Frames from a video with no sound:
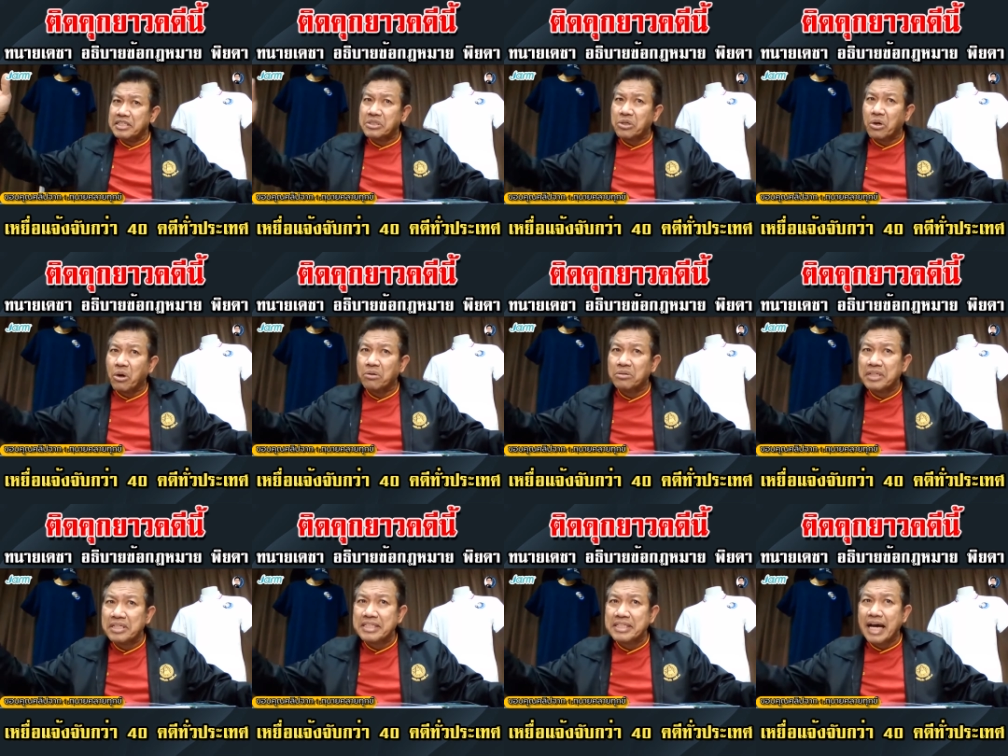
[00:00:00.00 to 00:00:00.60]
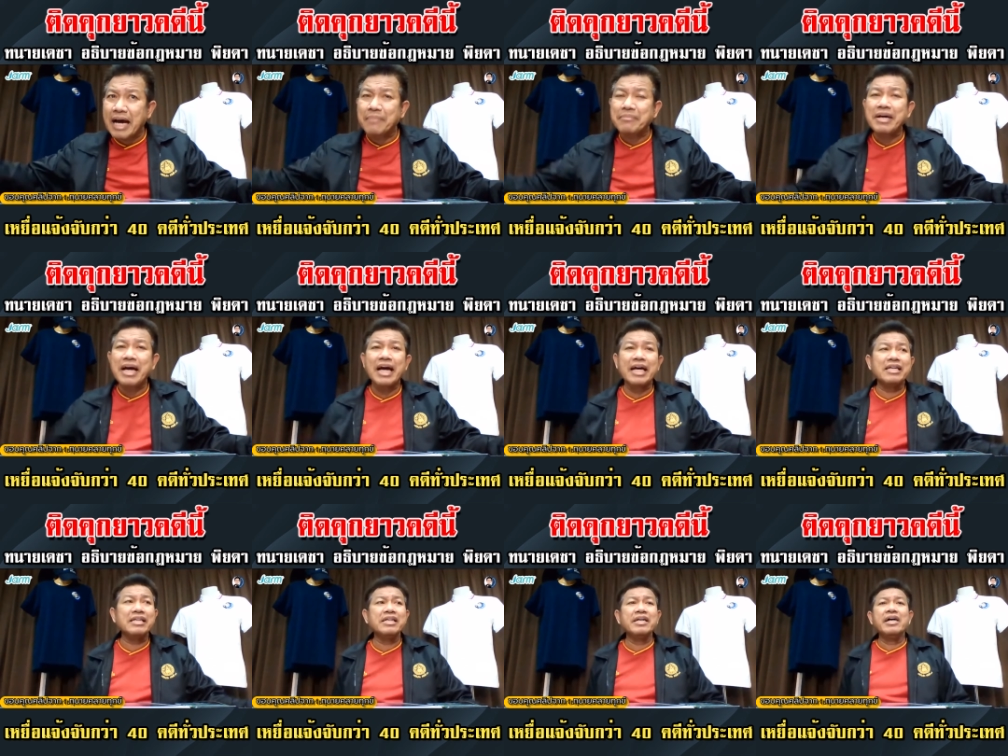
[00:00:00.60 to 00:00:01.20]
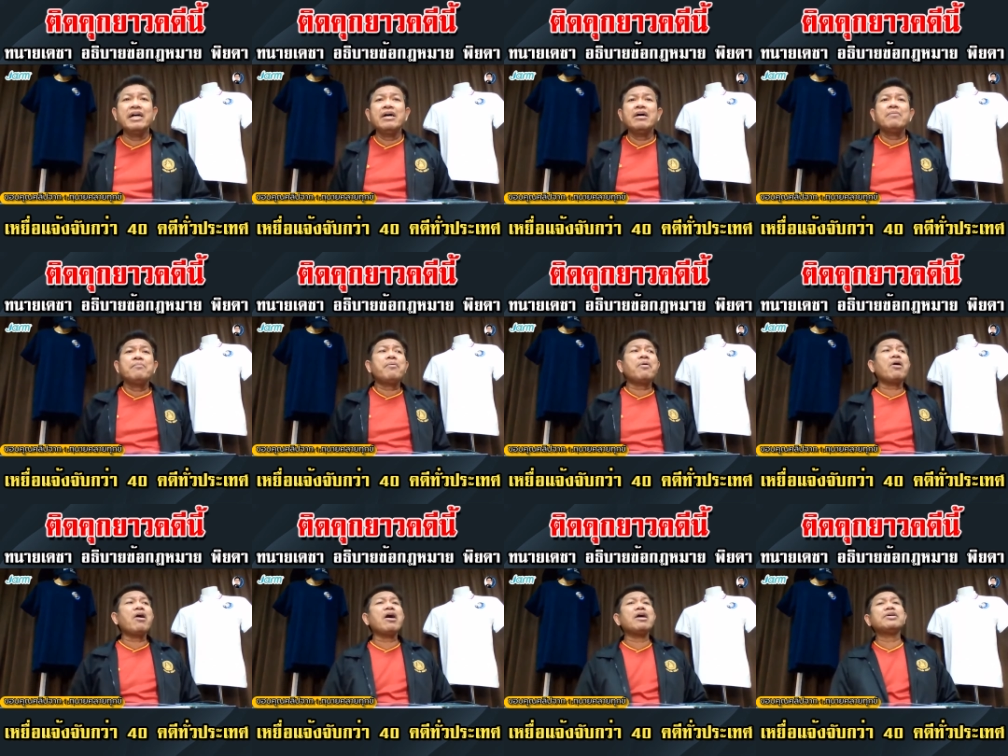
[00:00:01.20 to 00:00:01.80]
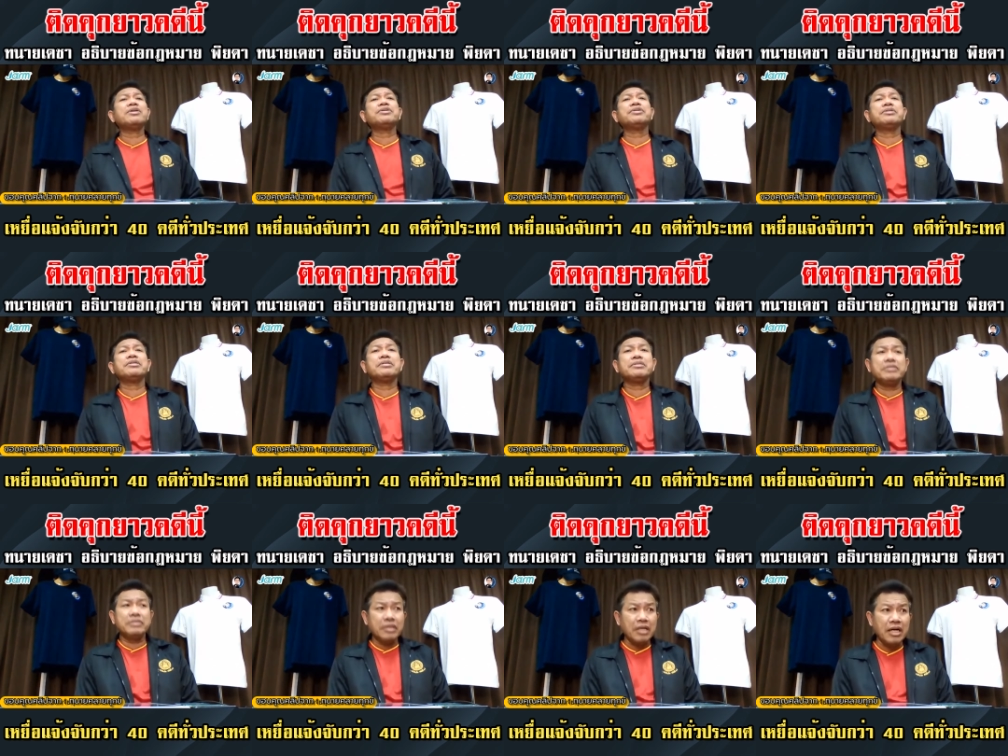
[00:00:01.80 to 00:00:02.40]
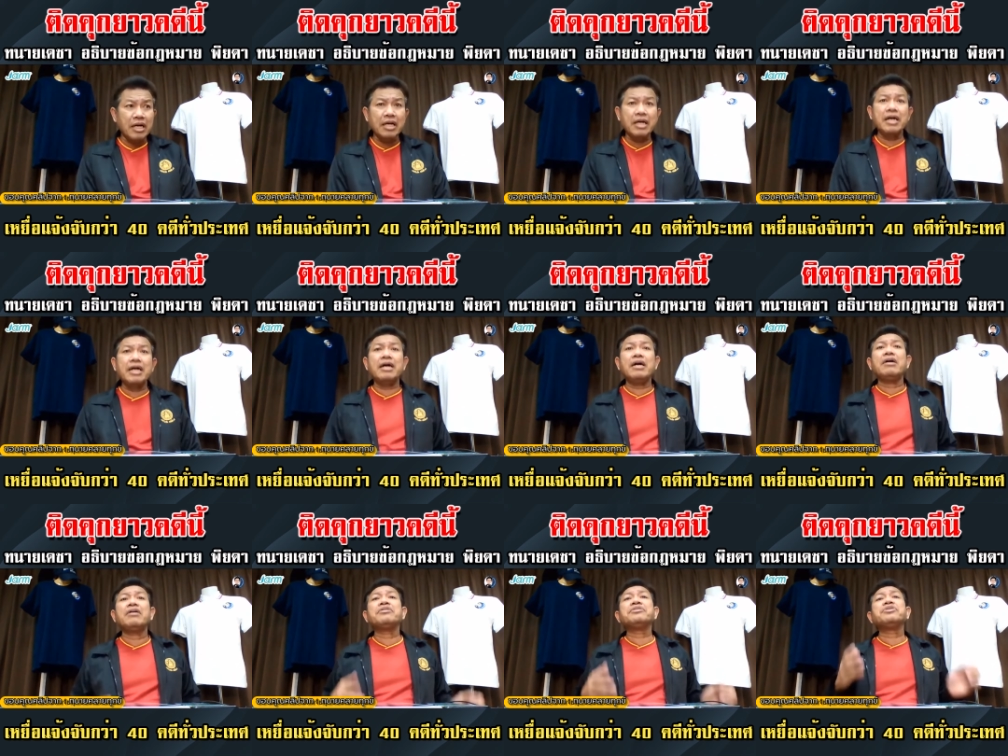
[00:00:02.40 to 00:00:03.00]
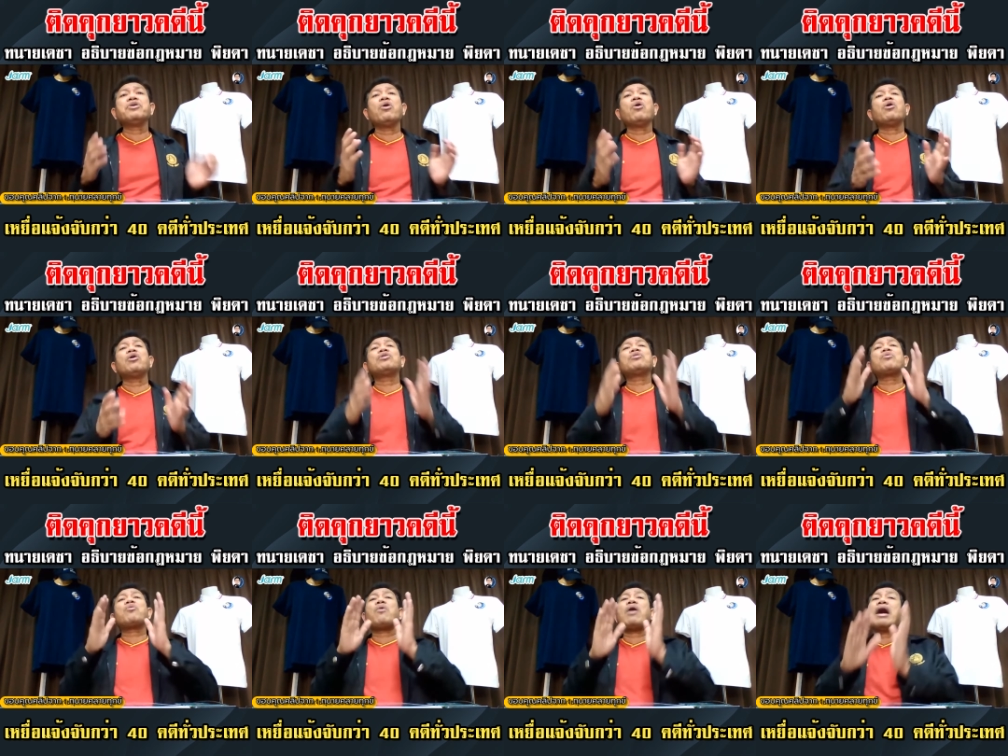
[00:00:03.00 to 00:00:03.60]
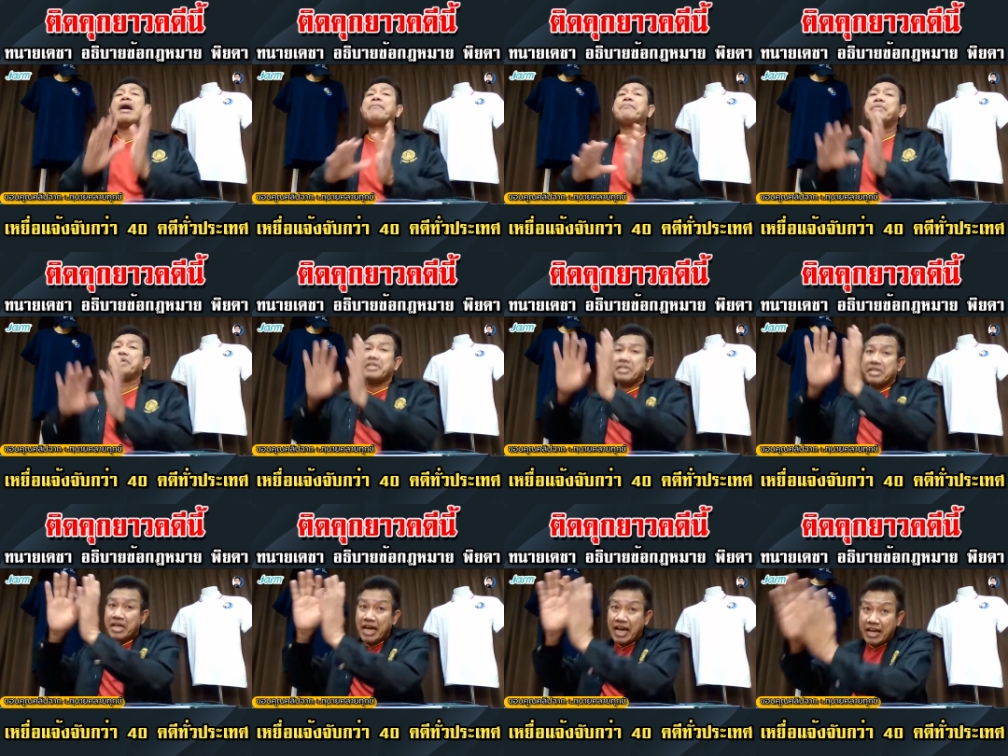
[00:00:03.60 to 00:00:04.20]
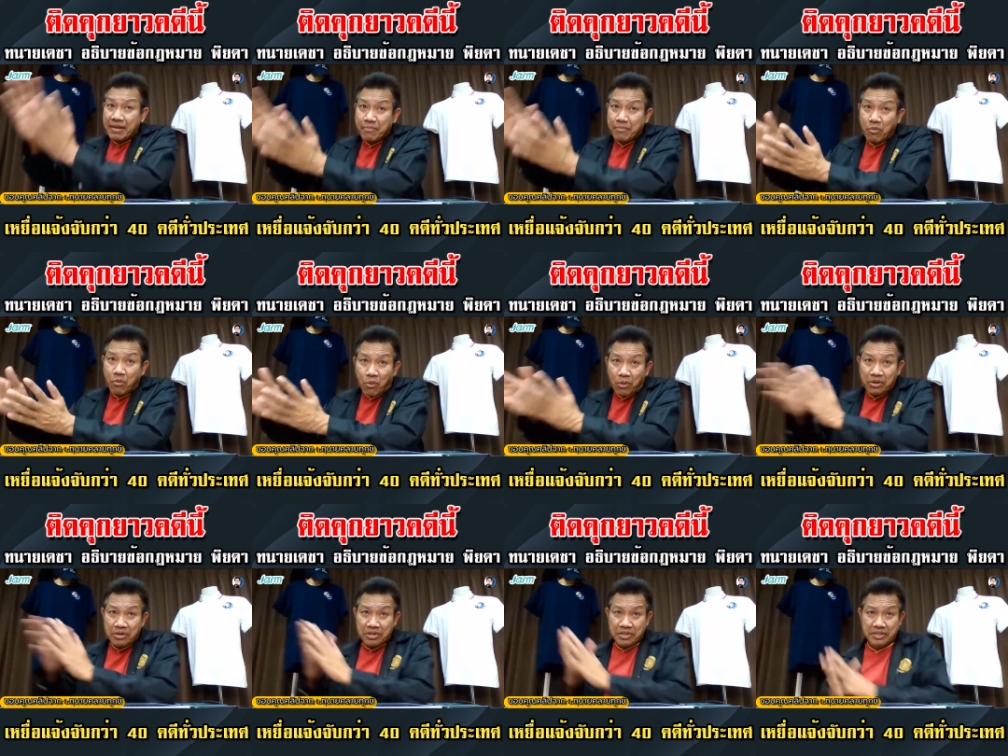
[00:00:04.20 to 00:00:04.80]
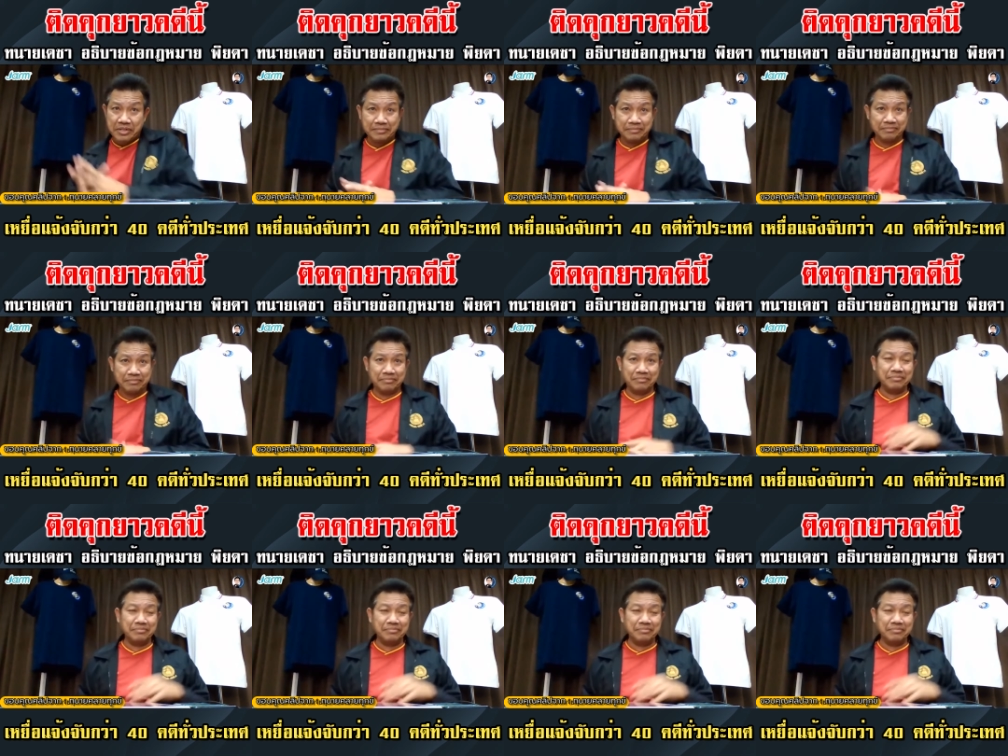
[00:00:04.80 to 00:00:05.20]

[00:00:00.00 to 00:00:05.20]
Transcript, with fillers: ที่สองที่สามได้ เพราะเธอโยนความผิดให้บุคคลอื่น